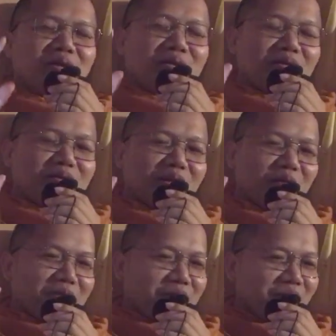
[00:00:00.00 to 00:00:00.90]
trâu ta
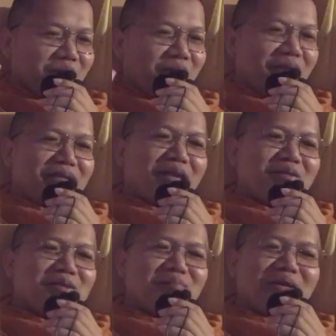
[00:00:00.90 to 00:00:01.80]
bầm plex cháu số
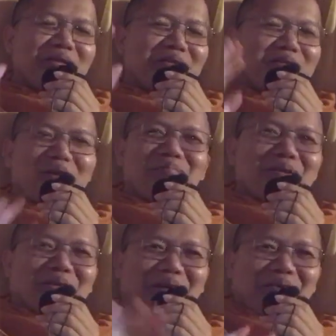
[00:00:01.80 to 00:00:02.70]
mê sọp của
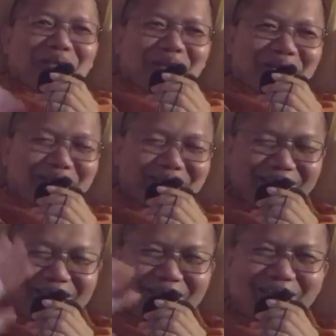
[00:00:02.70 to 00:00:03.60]
tao
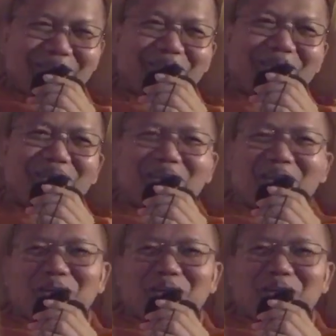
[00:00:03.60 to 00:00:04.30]
phải chào